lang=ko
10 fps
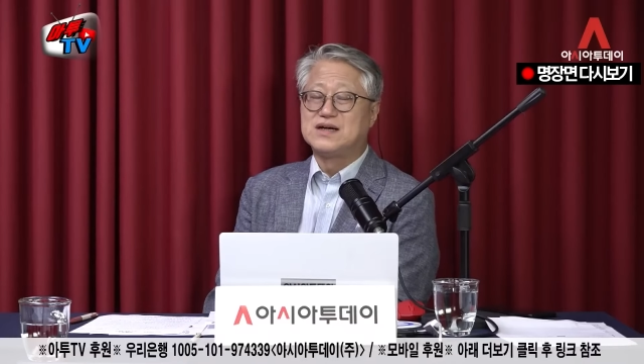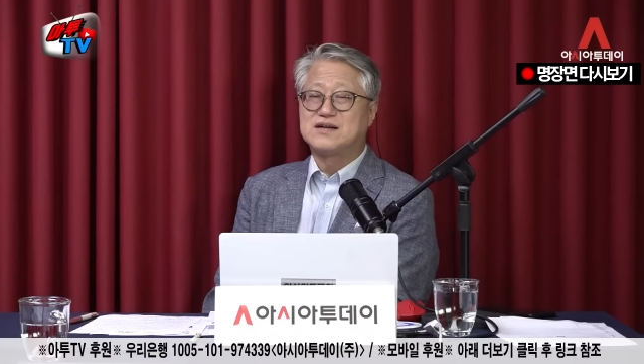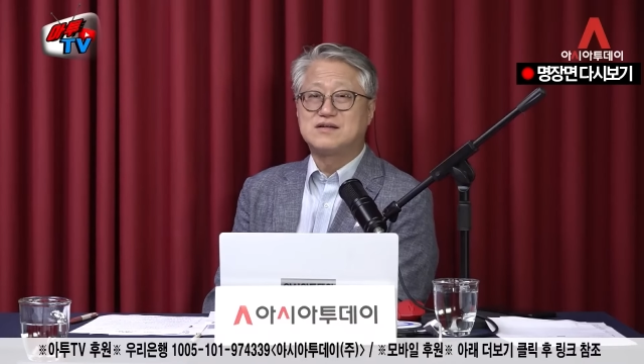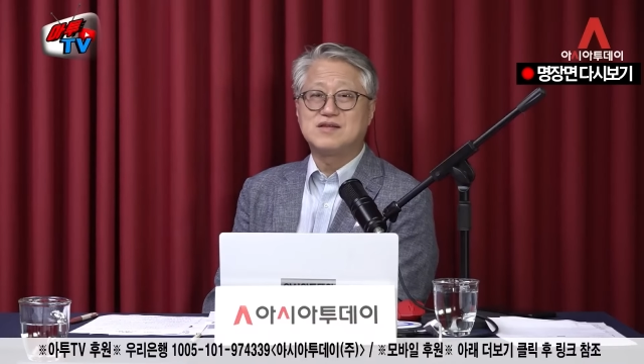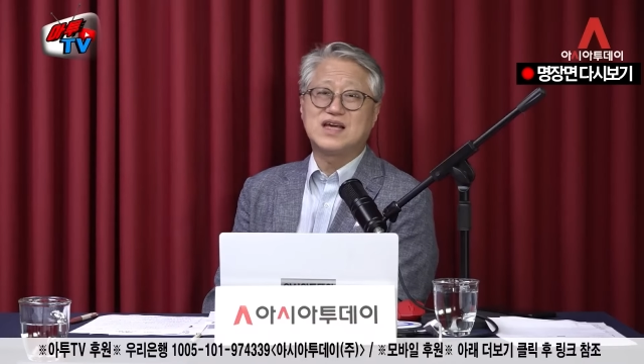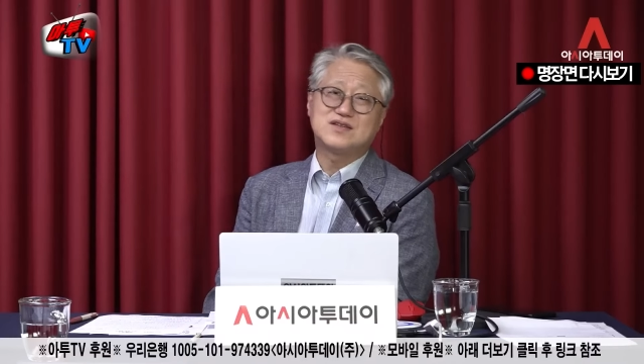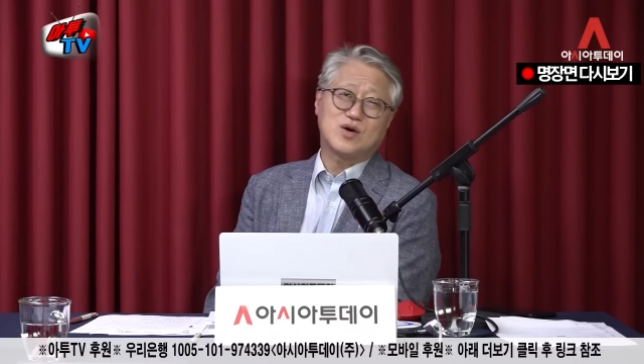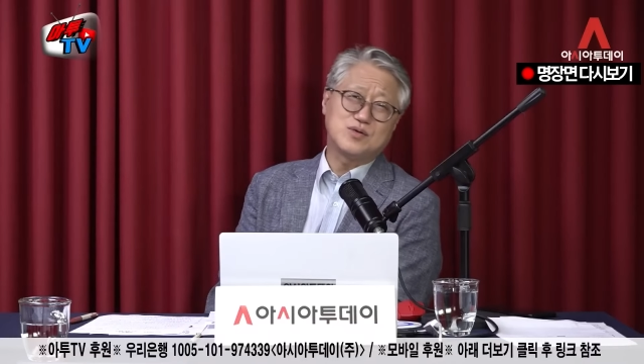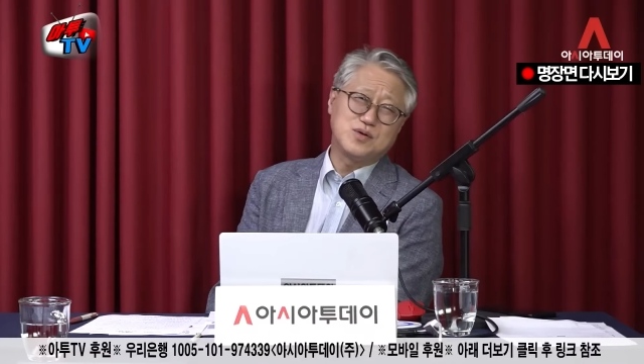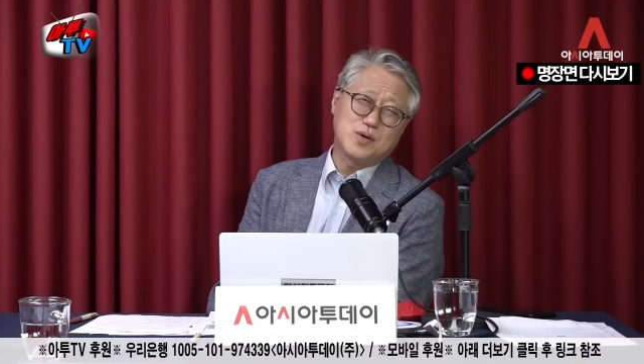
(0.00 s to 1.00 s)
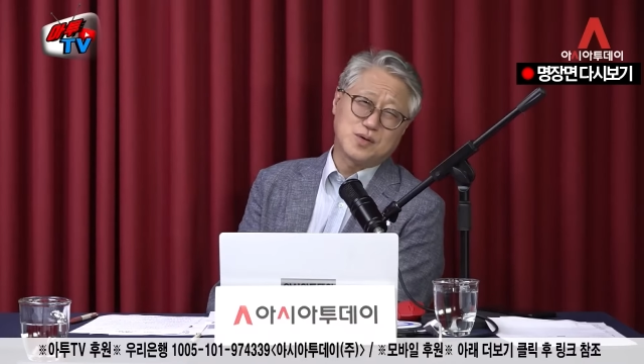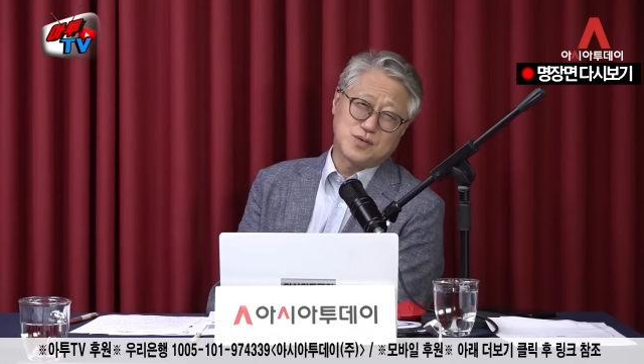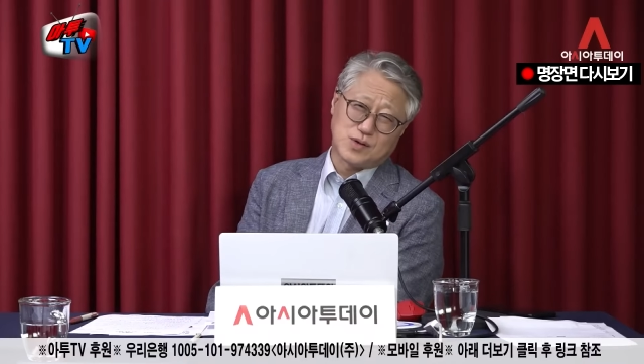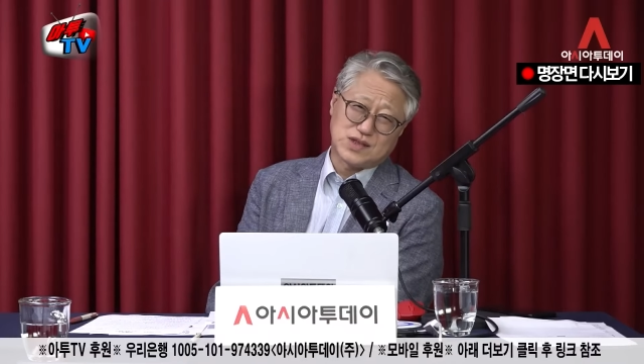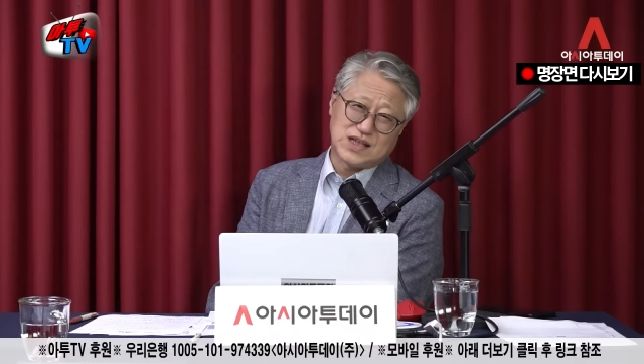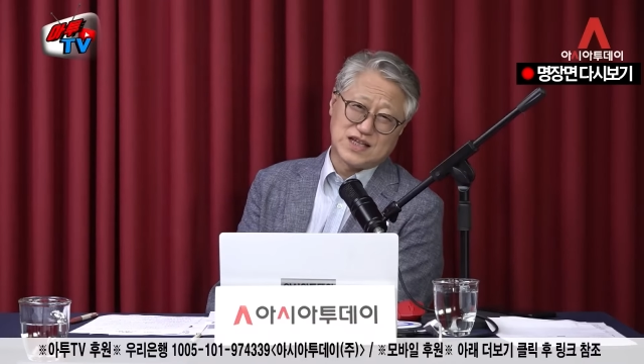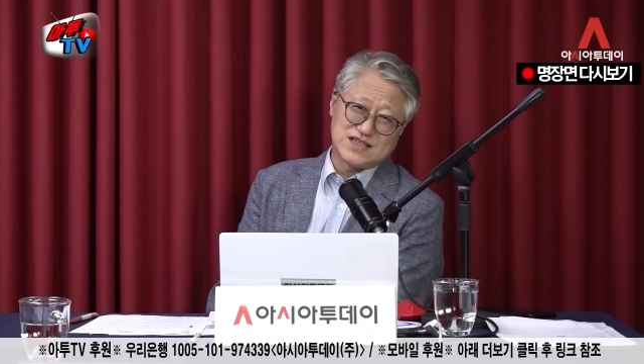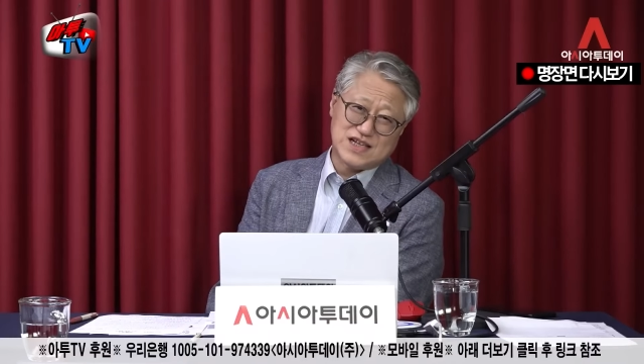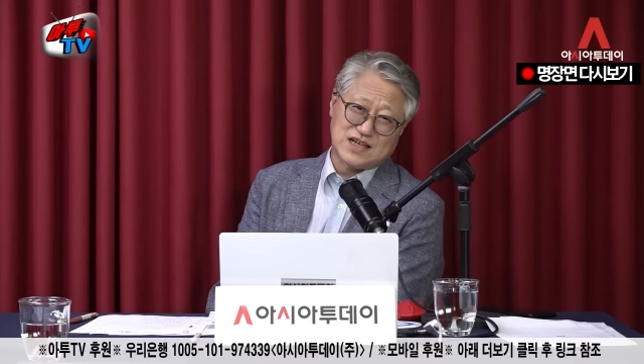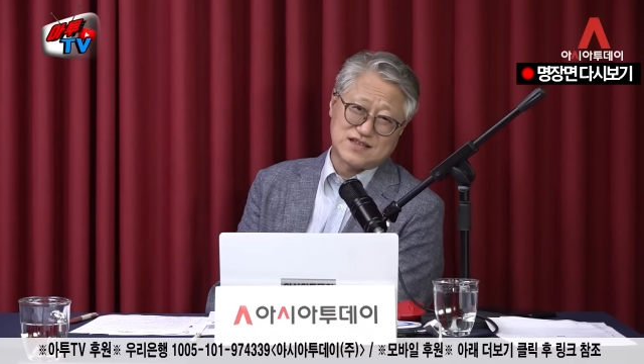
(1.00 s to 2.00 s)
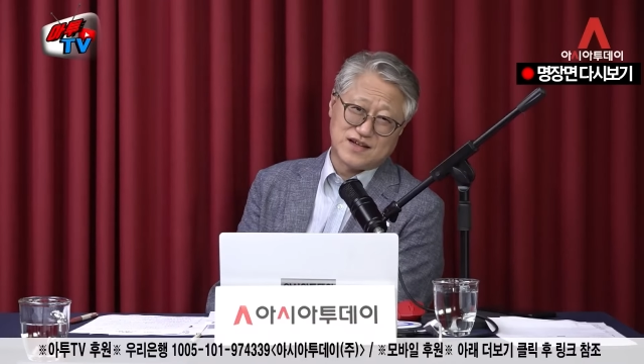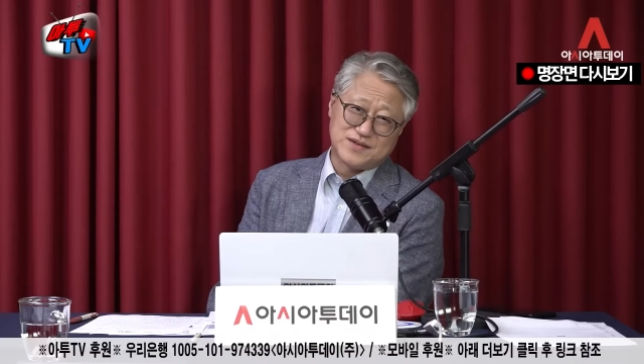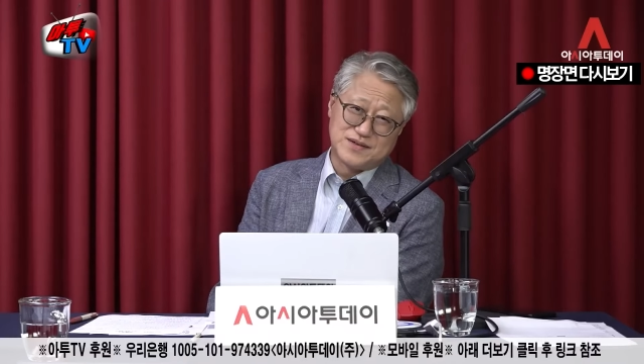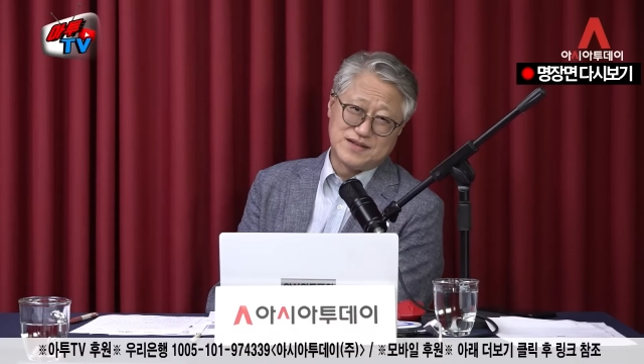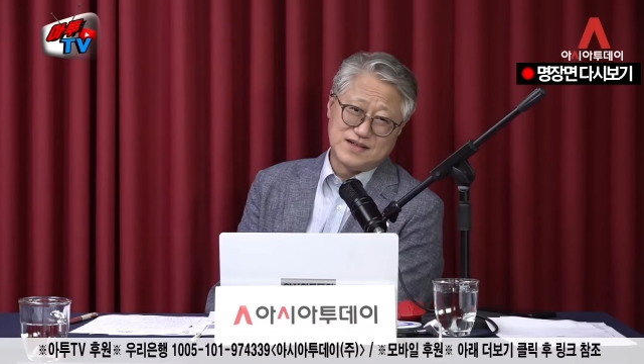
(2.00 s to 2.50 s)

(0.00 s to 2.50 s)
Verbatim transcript: 그런데 이 서균렬 교수 어떻게 됐는지 아세요?